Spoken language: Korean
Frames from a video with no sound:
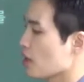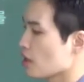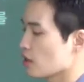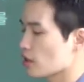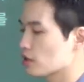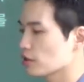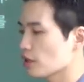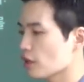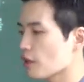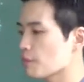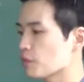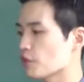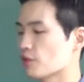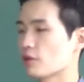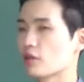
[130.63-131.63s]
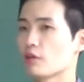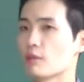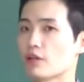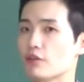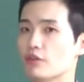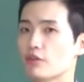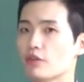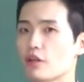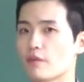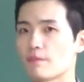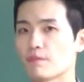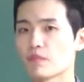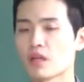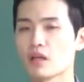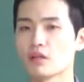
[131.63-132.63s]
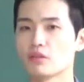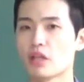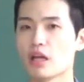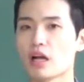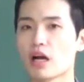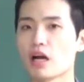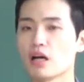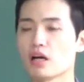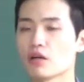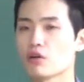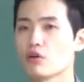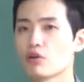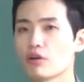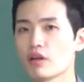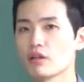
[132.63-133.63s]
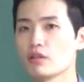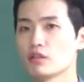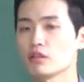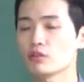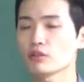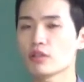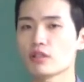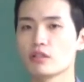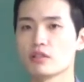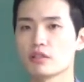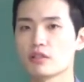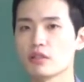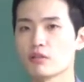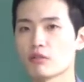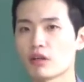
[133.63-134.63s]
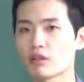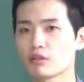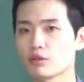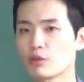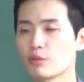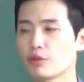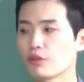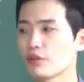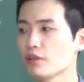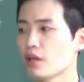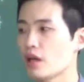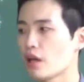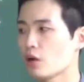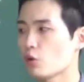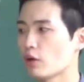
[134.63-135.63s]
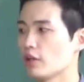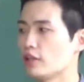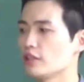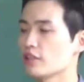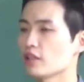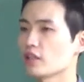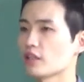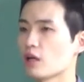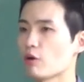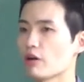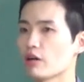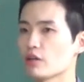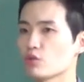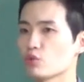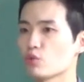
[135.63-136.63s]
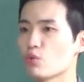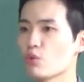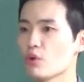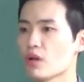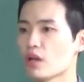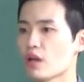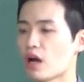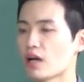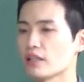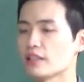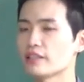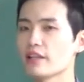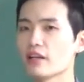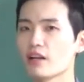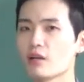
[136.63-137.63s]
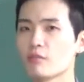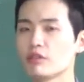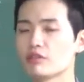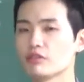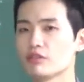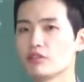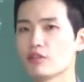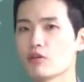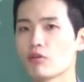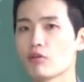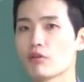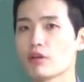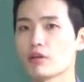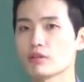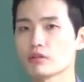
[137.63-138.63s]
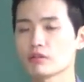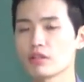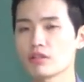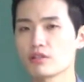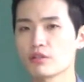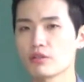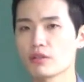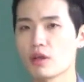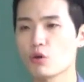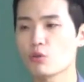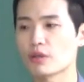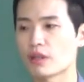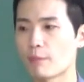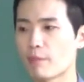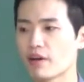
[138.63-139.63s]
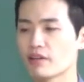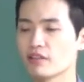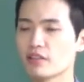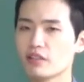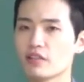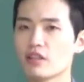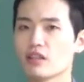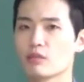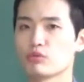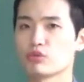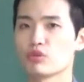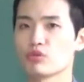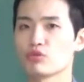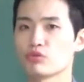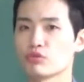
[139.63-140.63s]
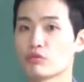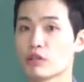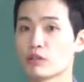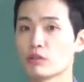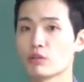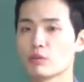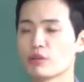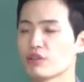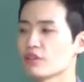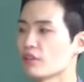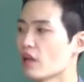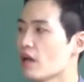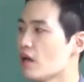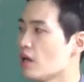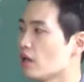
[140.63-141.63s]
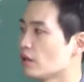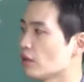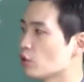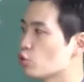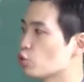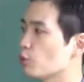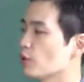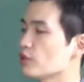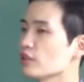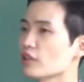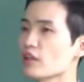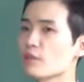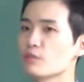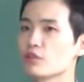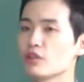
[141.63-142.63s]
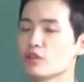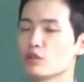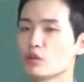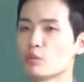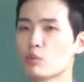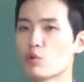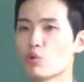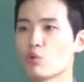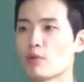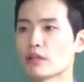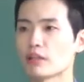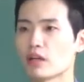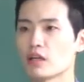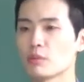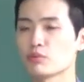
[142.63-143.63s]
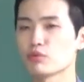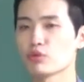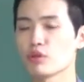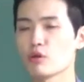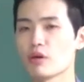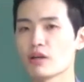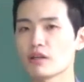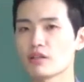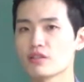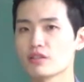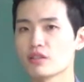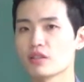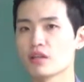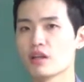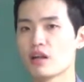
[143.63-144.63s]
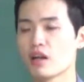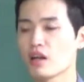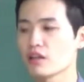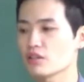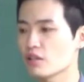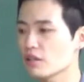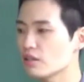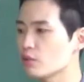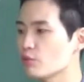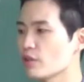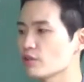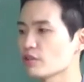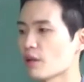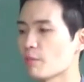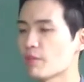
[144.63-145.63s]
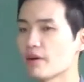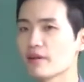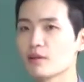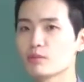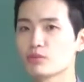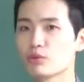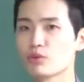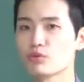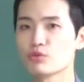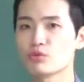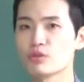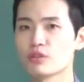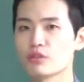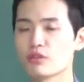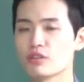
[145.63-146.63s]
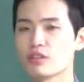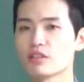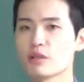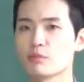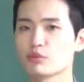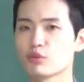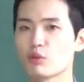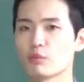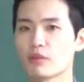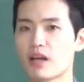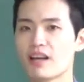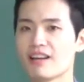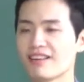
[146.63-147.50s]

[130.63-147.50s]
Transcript: 그러니까 그 사람들이 이렇게 막 있는데 내가 거래를 성사를 시킨 거야. 그러면은 관리자가 나와가지고 아이 사람이 드디어 거래를 성사시켰다고 막 나팔을 신나게 불어주는 거야. 그러면은 내 주변 사람들이 이걸 보고 막 나를 부러워하겠지. 야 쟤를 위해서 나팔을 불어주고 있어. 진짜 부럽다.